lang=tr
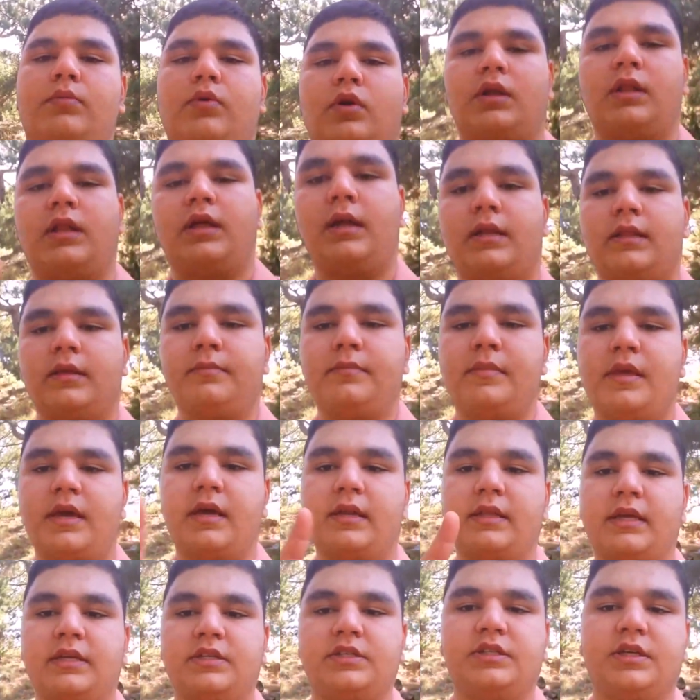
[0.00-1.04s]
o da buralardan bir
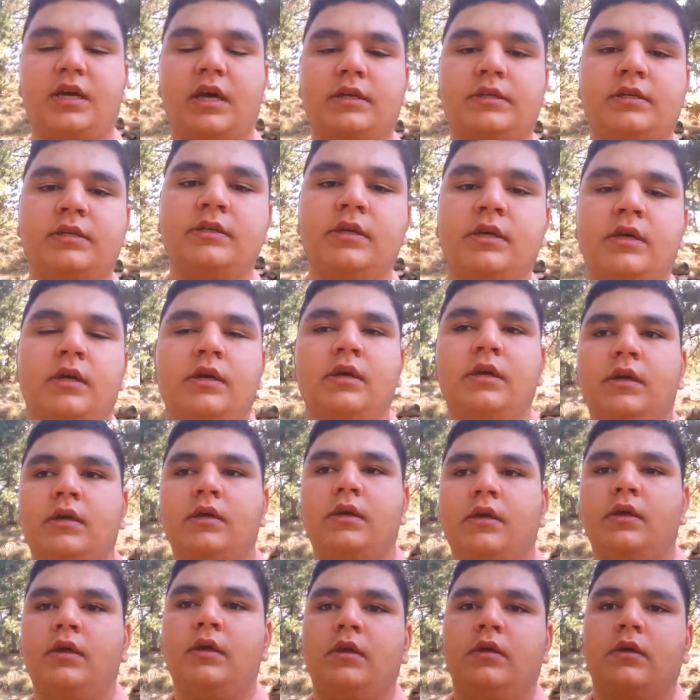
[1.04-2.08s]
yerden çıkar.
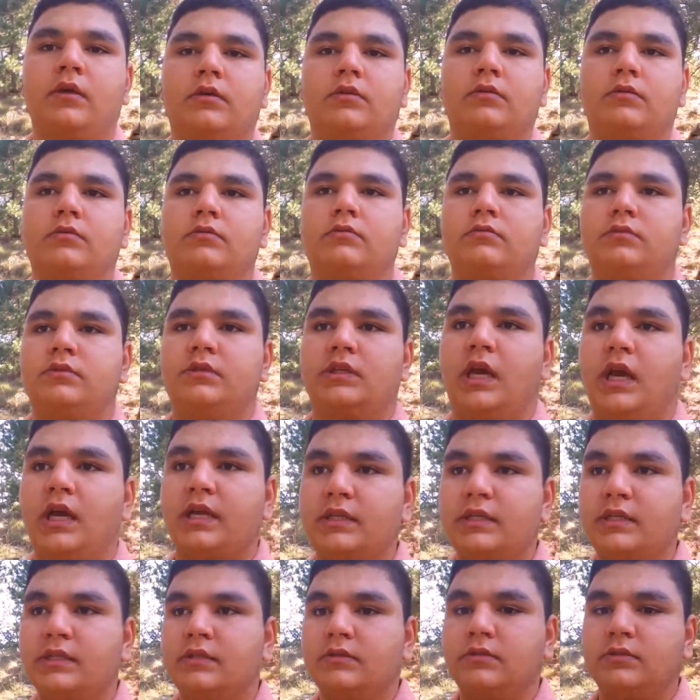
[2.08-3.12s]

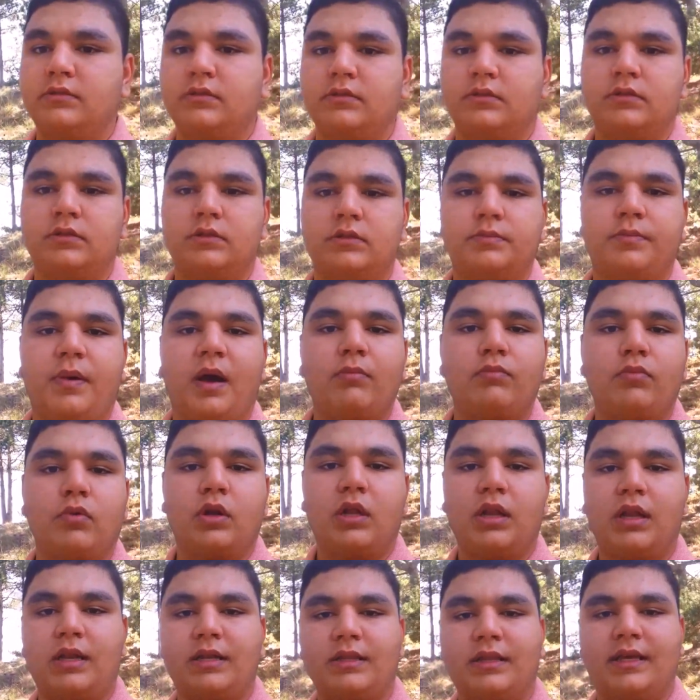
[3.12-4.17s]
Yani e, ben
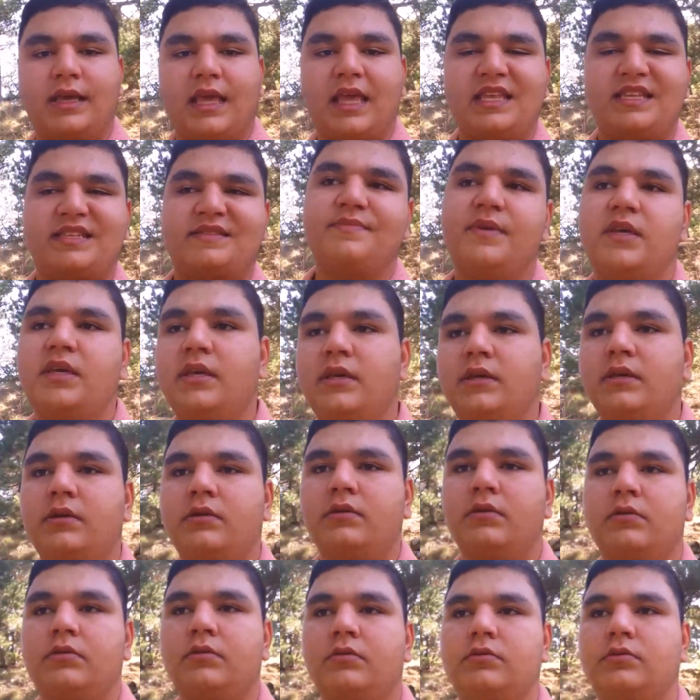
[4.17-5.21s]
buralarda gezmeyi
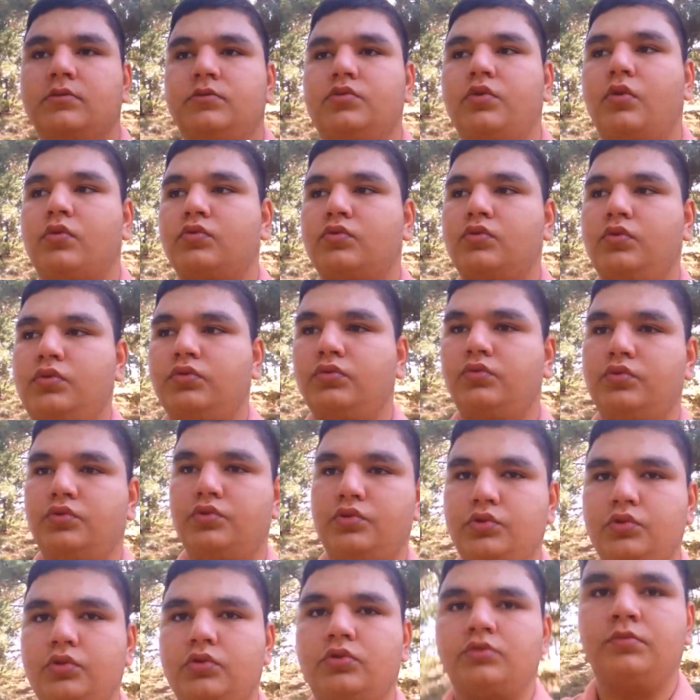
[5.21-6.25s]
çok
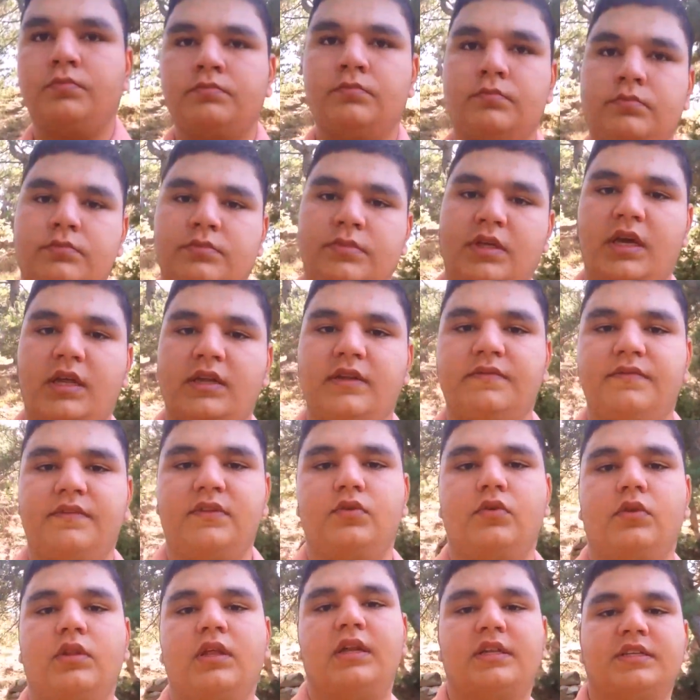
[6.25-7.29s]
düşünüyorum. Yani
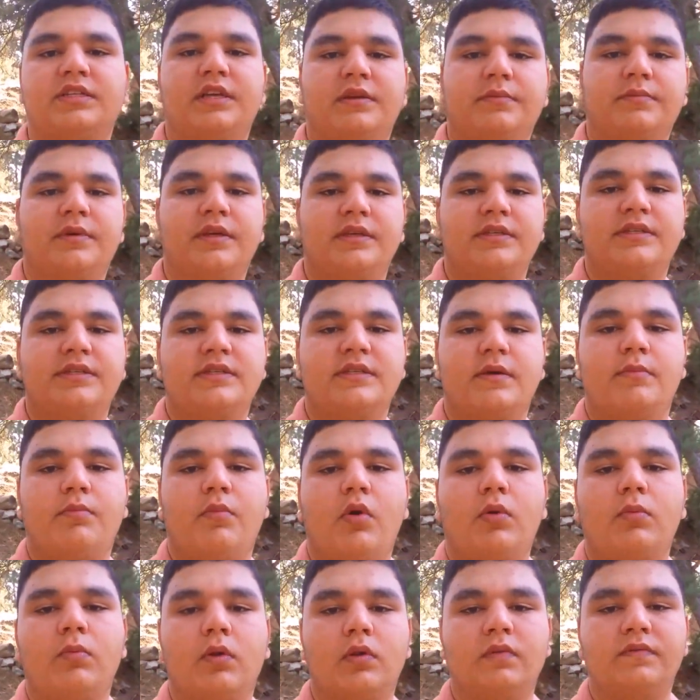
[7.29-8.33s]
videolar çekmeyi
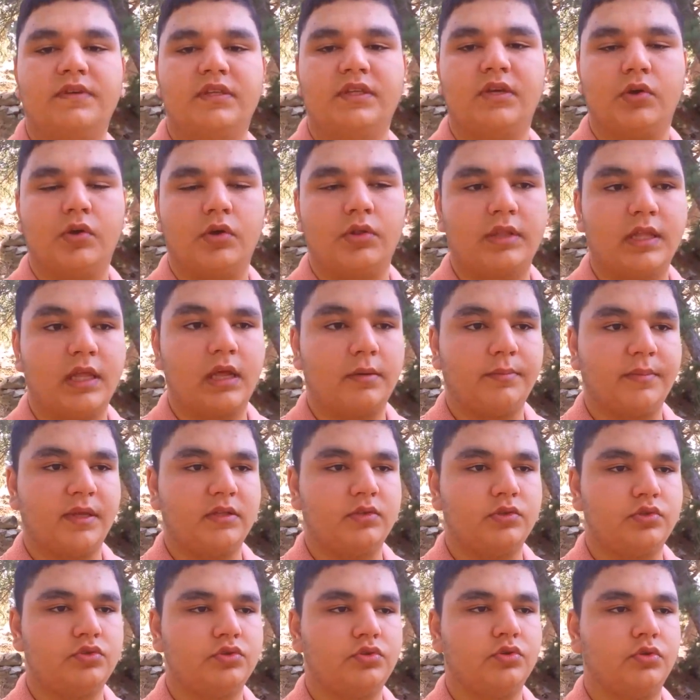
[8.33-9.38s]
size bol bol video
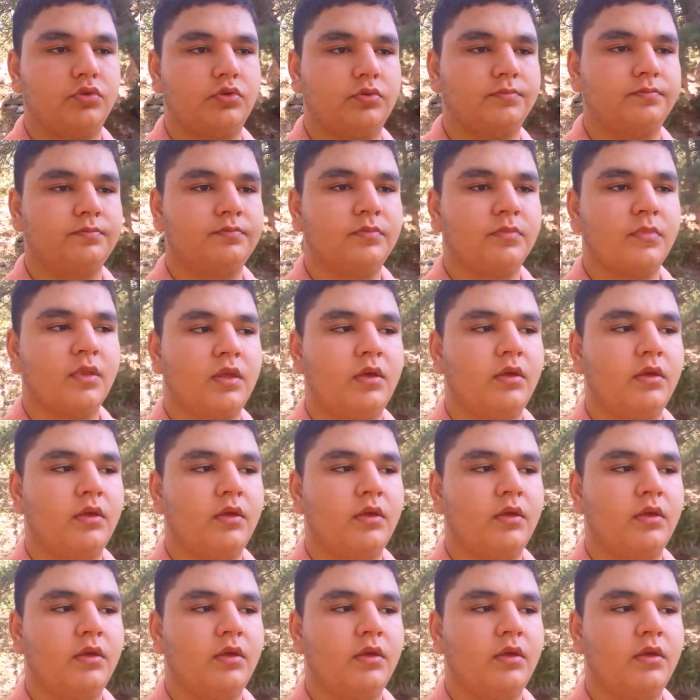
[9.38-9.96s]
göndermeyi düşünüyorum.